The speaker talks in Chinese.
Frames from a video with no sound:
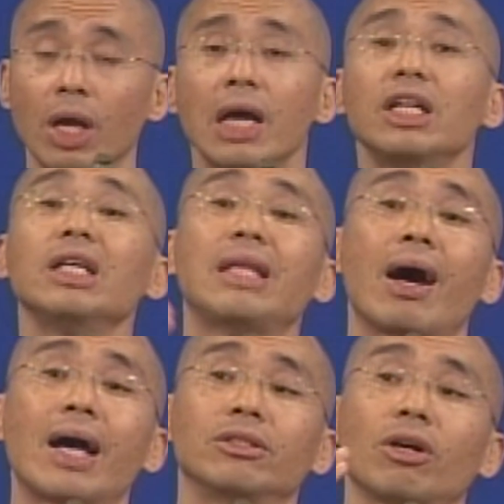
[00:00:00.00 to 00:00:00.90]
也就是你
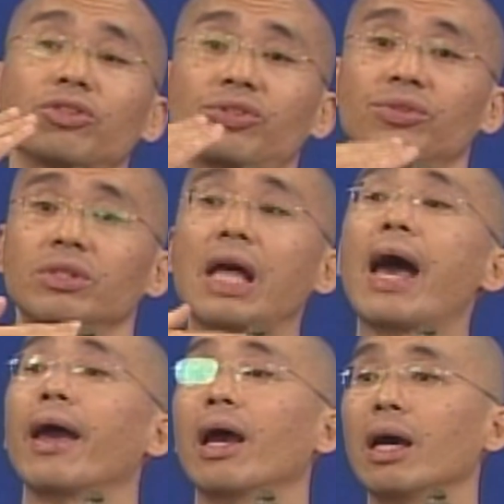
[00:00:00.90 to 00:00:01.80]
得要按照时
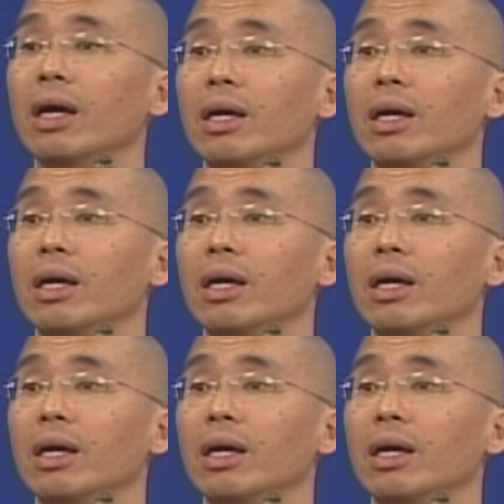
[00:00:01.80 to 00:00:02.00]
代